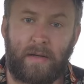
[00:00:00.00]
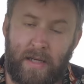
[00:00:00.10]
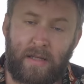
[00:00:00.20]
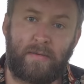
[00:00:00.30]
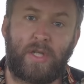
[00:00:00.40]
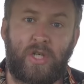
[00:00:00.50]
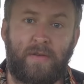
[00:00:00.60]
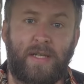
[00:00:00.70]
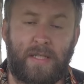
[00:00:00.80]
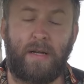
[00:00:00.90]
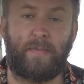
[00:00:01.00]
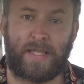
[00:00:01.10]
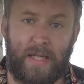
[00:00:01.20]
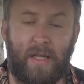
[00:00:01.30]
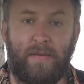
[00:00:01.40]
лето 2023.
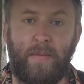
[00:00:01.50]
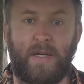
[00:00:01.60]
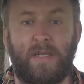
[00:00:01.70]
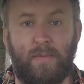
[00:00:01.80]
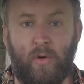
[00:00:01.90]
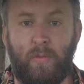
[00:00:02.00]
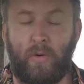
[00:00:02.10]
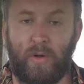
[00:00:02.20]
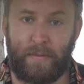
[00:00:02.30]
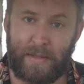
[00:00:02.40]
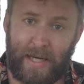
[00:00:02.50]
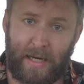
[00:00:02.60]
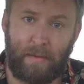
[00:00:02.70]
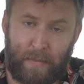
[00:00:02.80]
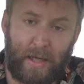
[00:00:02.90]
Последние два месяца мы рубрику не писали,